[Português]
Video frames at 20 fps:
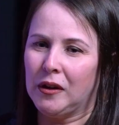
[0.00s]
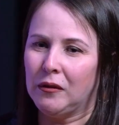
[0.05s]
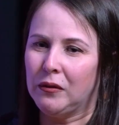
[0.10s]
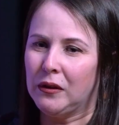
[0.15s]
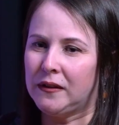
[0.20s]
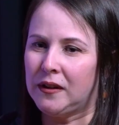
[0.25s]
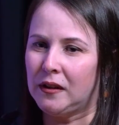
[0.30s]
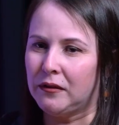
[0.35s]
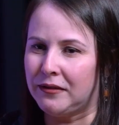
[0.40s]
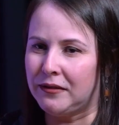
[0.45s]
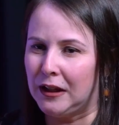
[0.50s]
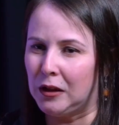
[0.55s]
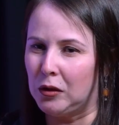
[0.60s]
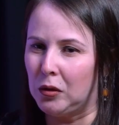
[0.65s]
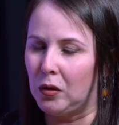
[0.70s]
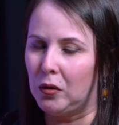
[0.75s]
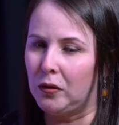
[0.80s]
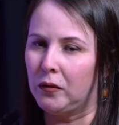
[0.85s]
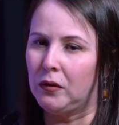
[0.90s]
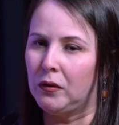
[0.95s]
que você
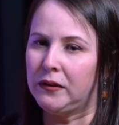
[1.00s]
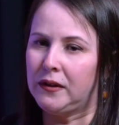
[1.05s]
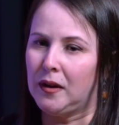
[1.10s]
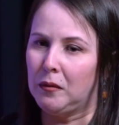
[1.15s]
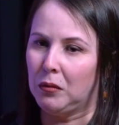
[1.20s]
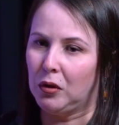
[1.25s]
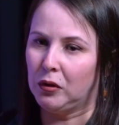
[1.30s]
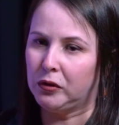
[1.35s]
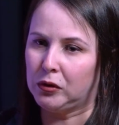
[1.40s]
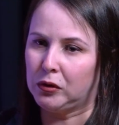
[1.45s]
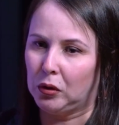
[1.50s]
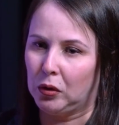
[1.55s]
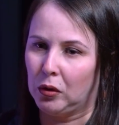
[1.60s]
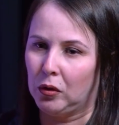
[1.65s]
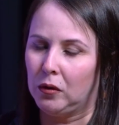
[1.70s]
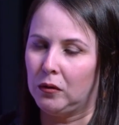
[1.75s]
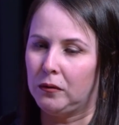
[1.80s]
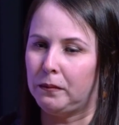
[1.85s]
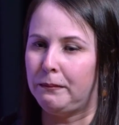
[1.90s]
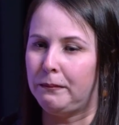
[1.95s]
falou, você
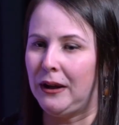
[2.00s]
mostrou,